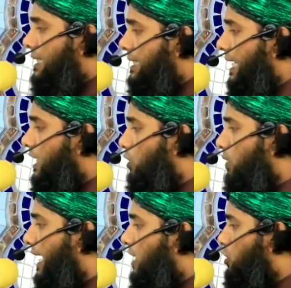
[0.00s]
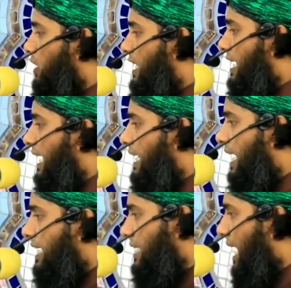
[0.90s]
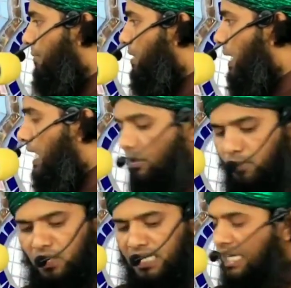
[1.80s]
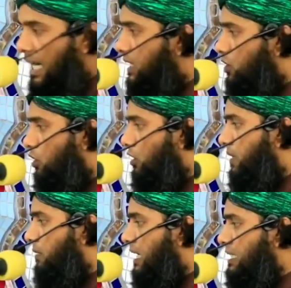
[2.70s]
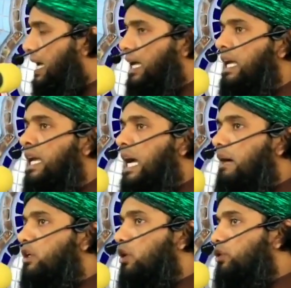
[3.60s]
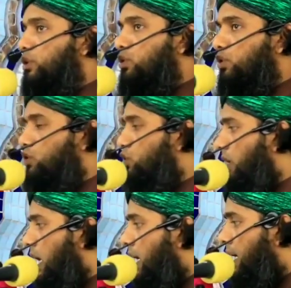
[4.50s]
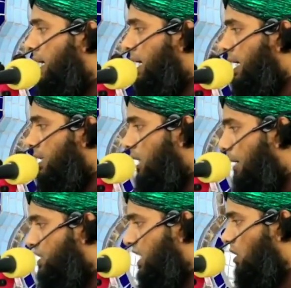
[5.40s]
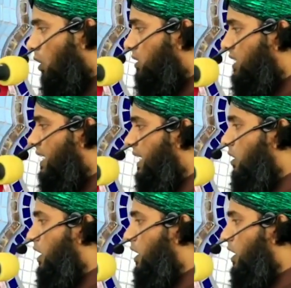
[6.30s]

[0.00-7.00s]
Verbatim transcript: যেই কোনো একজনের কাঁঠাল গাছটা আমি বানাইয়া বলে নেই হাদিস শরীফের ভাষা আমি গত দুই জুমা তাপসির করতে গিয়ে